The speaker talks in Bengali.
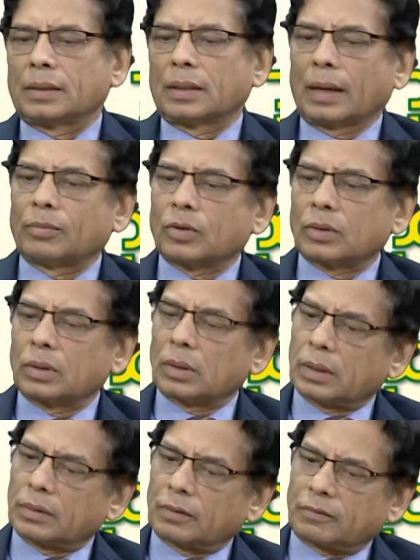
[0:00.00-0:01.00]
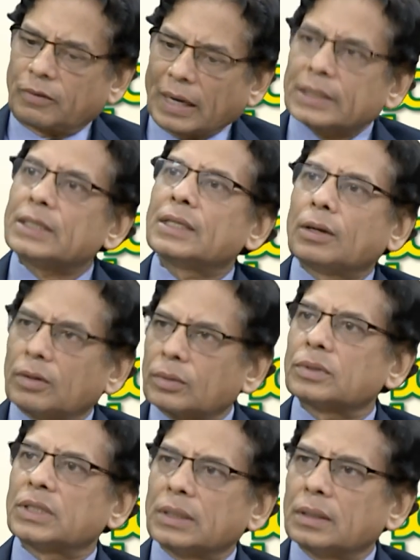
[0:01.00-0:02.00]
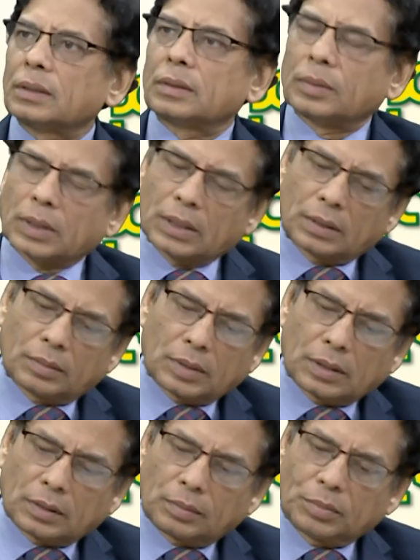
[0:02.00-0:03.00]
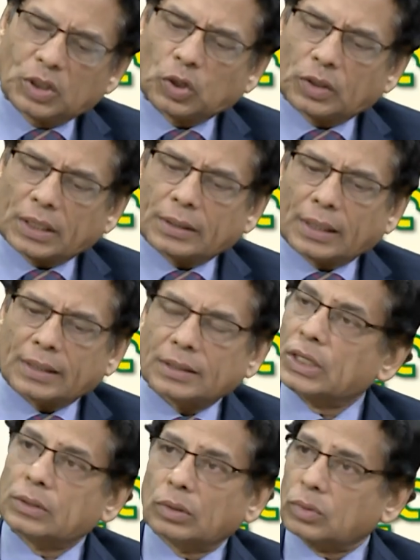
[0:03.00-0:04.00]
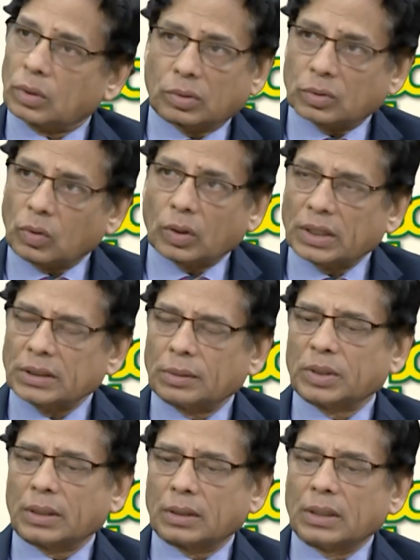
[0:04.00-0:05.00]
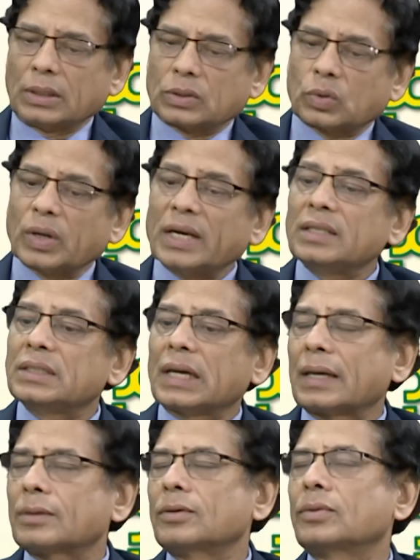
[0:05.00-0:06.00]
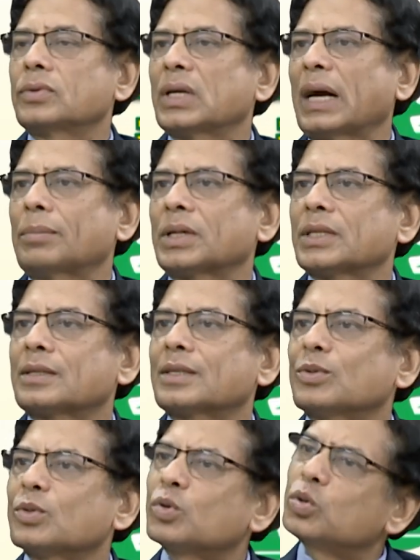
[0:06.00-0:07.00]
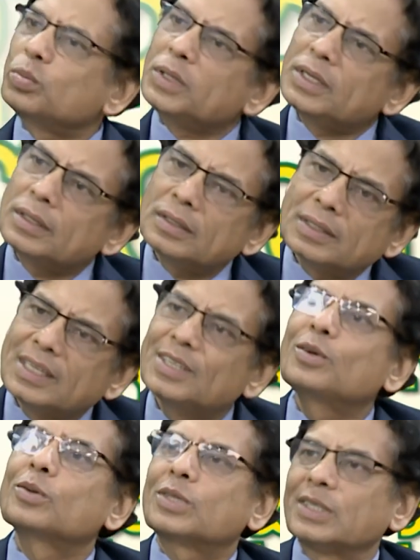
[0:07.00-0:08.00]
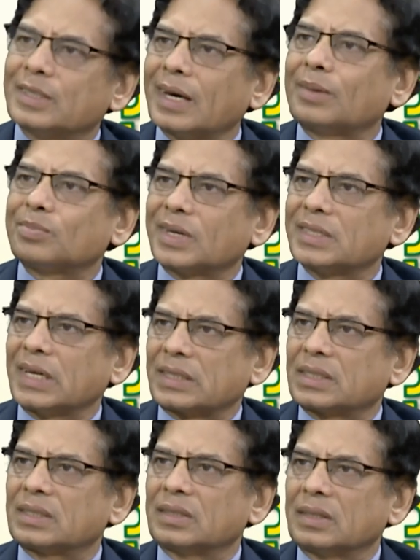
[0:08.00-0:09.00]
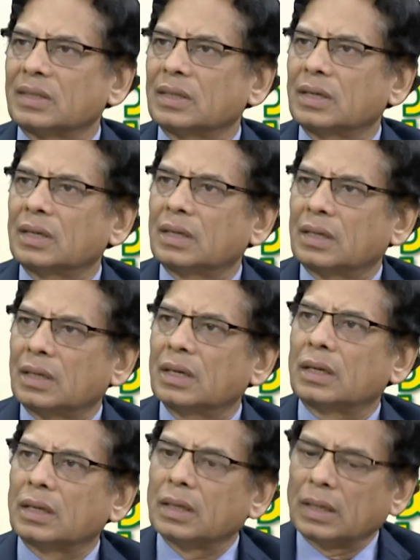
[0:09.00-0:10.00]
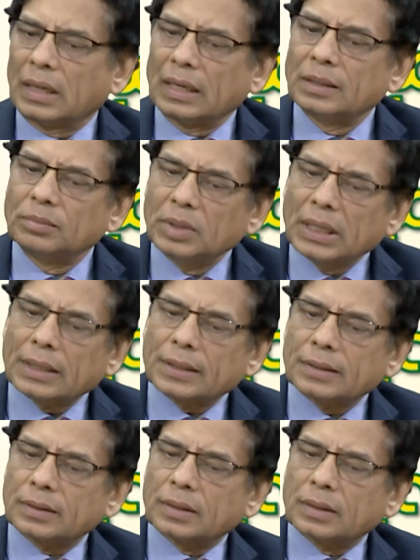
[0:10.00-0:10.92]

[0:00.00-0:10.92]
এবং ফাঁকি দেওয়ারও যে বিষয়টা থাকে সেটাও তখন করা যাবে না সো এই জায়গাগুলোতে আমাদের কিন্তু খুবই ধীর গতিতে আমরা যাচ্ছি হ্যাঁ এনবিআরের